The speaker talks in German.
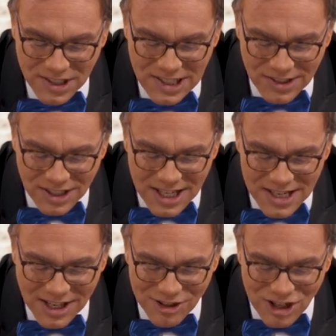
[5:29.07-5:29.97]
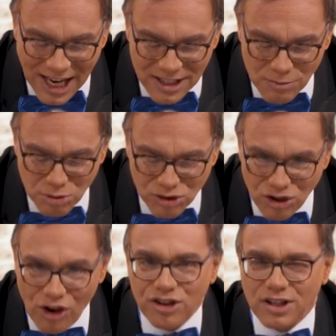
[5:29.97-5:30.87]
Diese Kinder scheinen
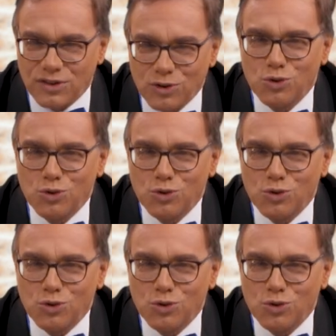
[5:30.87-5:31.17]
besonders